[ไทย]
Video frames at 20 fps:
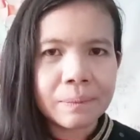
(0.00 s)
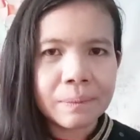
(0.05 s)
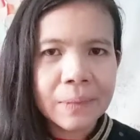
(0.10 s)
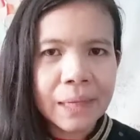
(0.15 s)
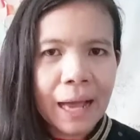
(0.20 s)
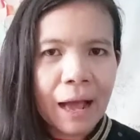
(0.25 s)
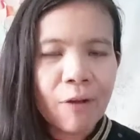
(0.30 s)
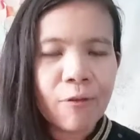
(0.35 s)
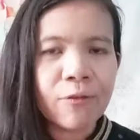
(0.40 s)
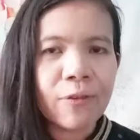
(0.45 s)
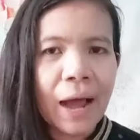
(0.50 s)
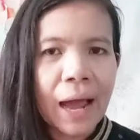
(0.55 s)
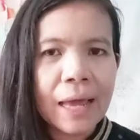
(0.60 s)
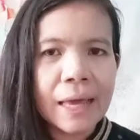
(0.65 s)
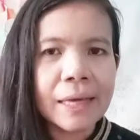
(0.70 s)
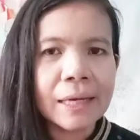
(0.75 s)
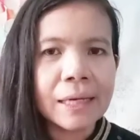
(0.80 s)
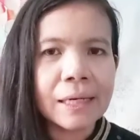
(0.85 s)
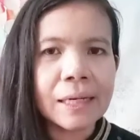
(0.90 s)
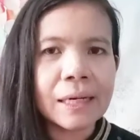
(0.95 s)
ค่าไฟ
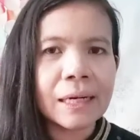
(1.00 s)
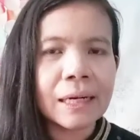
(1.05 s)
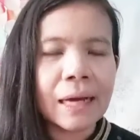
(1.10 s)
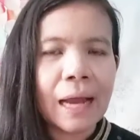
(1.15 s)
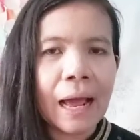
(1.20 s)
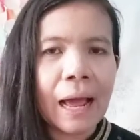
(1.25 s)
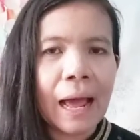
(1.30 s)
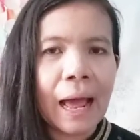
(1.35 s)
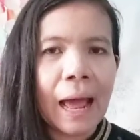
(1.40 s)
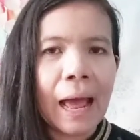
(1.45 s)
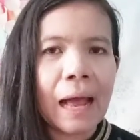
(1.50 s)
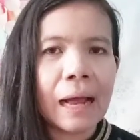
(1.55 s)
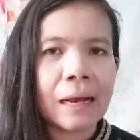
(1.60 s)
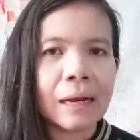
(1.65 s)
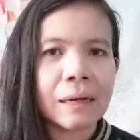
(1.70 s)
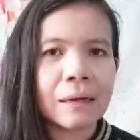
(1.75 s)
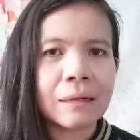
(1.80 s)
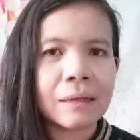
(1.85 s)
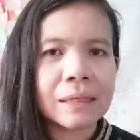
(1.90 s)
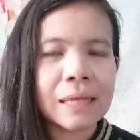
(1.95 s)
เกินนะคะ
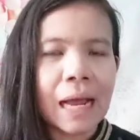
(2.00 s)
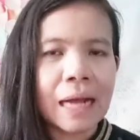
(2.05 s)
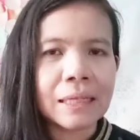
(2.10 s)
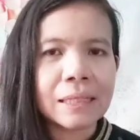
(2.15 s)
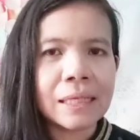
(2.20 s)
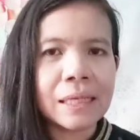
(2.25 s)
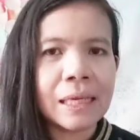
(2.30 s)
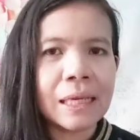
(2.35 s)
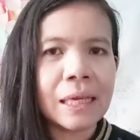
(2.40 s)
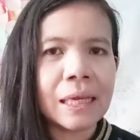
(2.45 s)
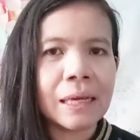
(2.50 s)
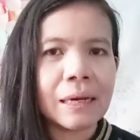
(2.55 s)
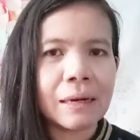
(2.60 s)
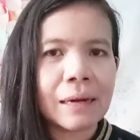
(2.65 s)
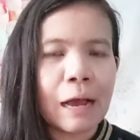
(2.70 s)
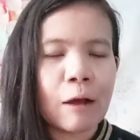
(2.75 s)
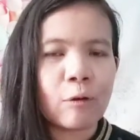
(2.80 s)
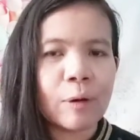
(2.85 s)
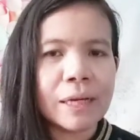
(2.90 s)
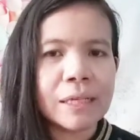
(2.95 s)
จากที่
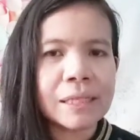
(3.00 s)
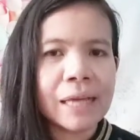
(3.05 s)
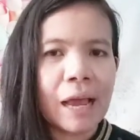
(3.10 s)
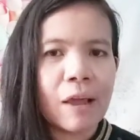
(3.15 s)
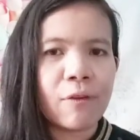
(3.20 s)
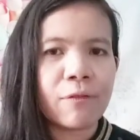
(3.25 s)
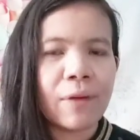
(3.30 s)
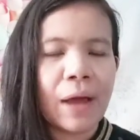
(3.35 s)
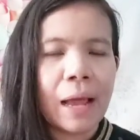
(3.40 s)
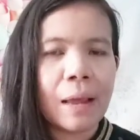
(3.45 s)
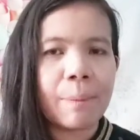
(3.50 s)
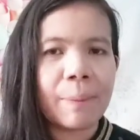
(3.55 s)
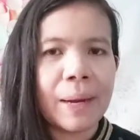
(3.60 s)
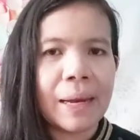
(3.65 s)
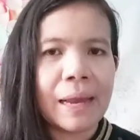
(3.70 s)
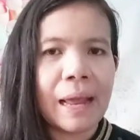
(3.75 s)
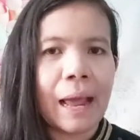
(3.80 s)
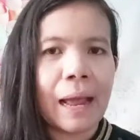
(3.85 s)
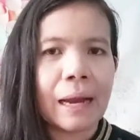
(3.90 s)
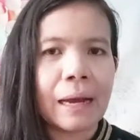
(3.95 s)
เราได้ใช้ไฟไป
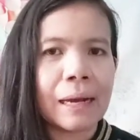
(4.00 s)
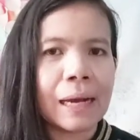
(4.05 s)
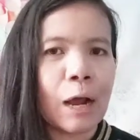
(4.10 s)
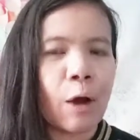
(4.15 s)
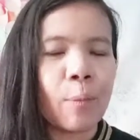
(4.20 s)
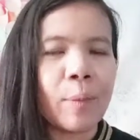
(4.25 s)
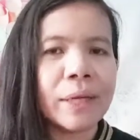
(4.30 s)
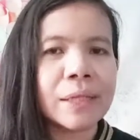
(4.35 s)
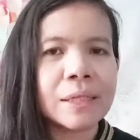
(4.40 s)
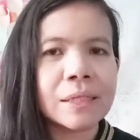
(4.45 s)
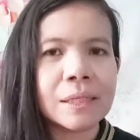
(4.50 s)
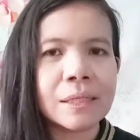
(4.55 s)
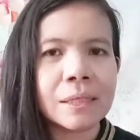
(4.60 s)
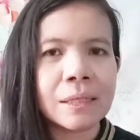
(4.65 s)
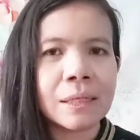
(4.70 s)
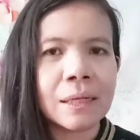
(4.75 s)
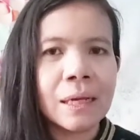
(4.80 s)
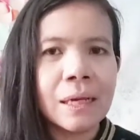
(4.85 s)
เนี่ย เราไม่ถึง